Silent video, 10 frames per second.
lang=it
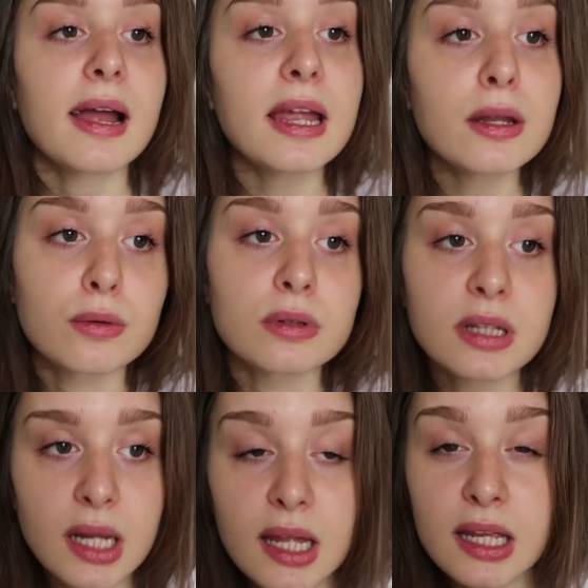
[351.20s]
e
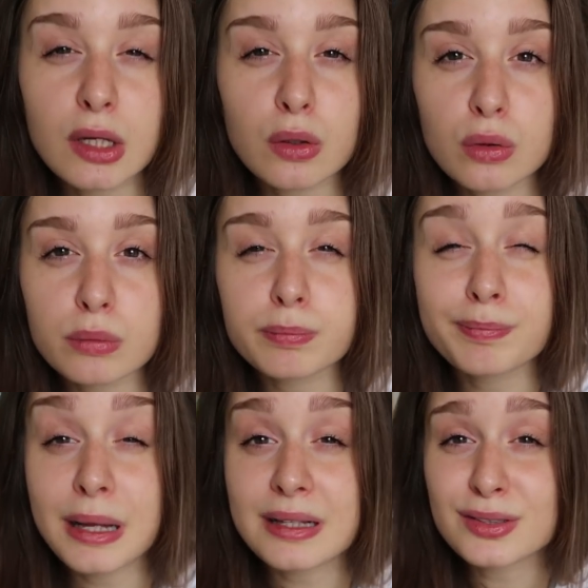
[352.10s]
inoltre io
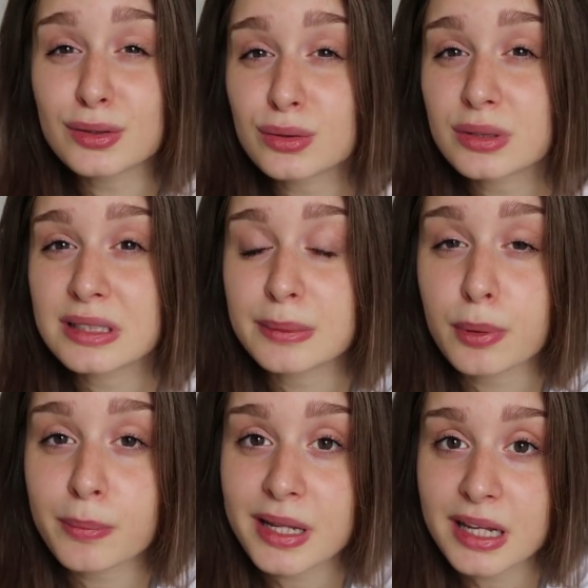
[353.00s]
penso di
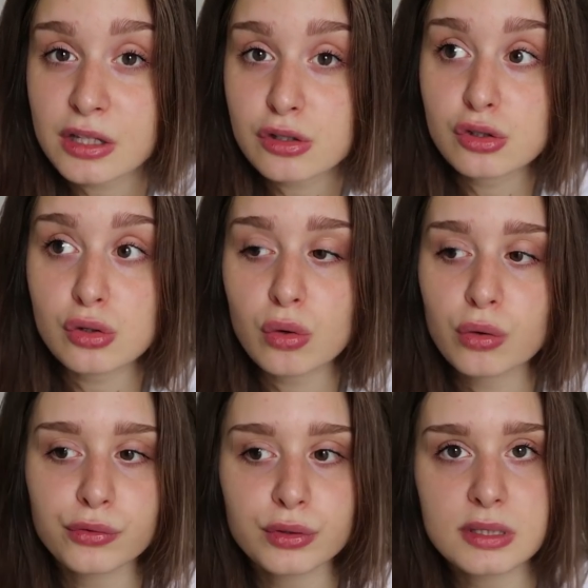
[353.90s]
pomeriggio
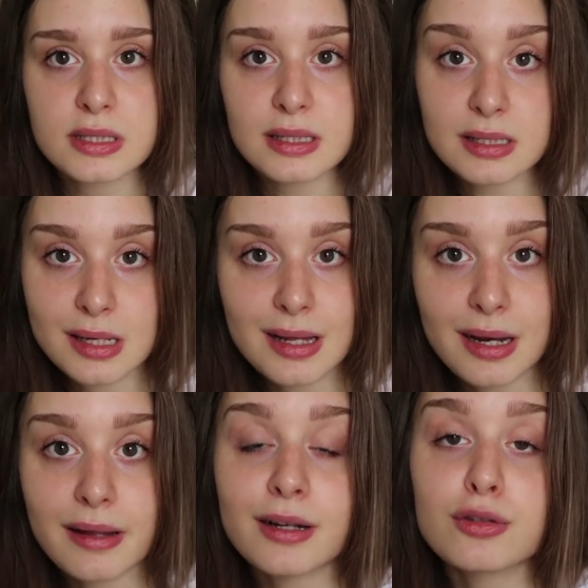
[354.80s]
o forse
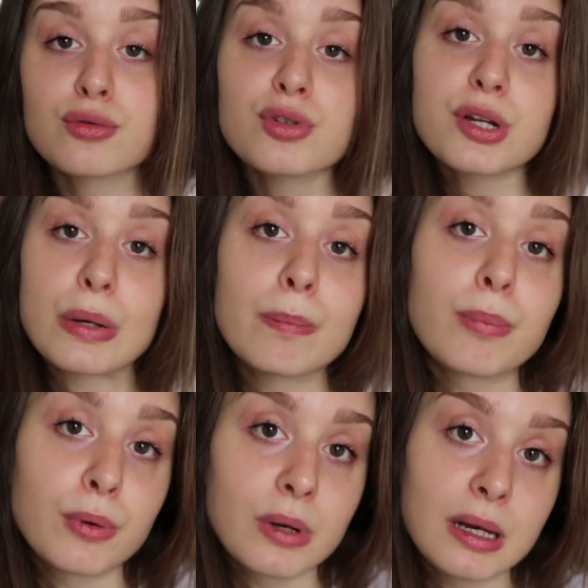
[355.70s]
stasera raggiungerò
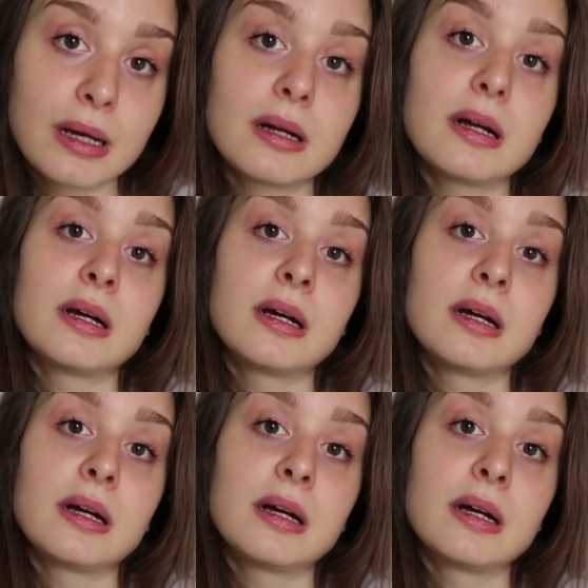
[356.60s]
Paul eh,